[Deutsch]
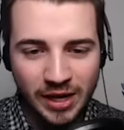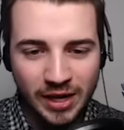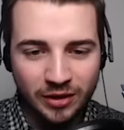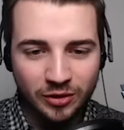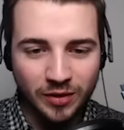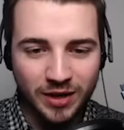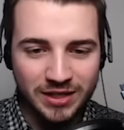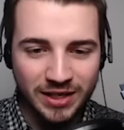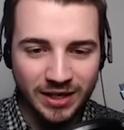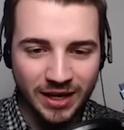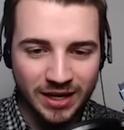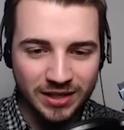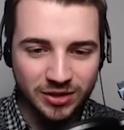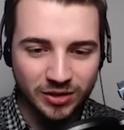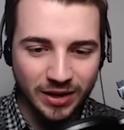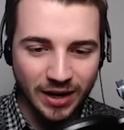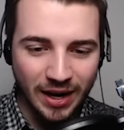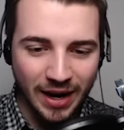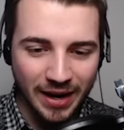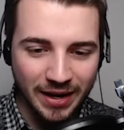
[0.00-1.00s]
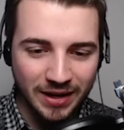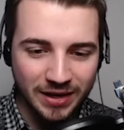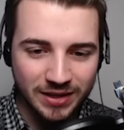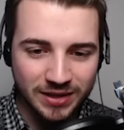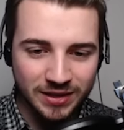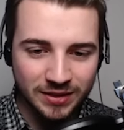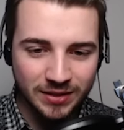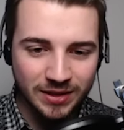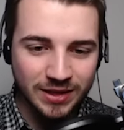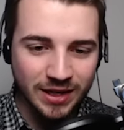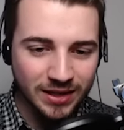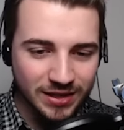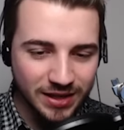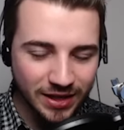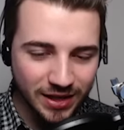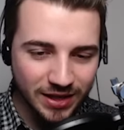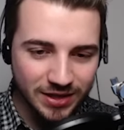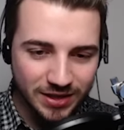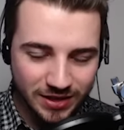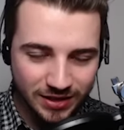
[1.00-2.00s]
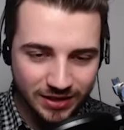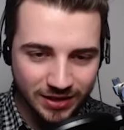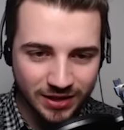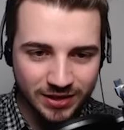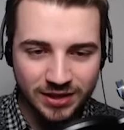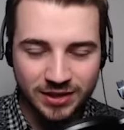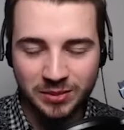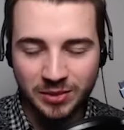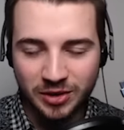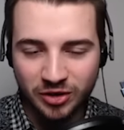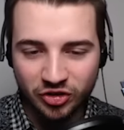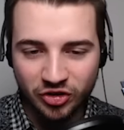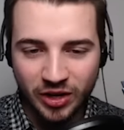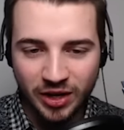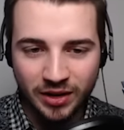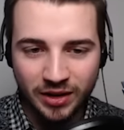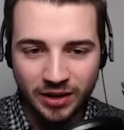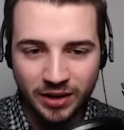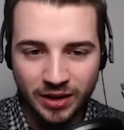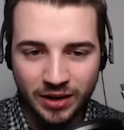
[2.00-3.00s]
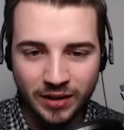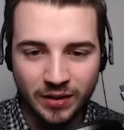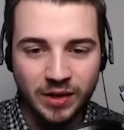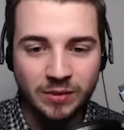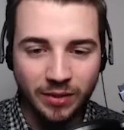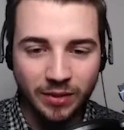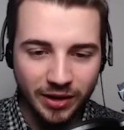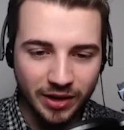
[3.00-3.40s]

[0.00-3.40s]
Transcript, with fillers: Du weißt ja, also eigentlich, ich kann es ja jetzt, kann's jetzt mal gestehen, ich war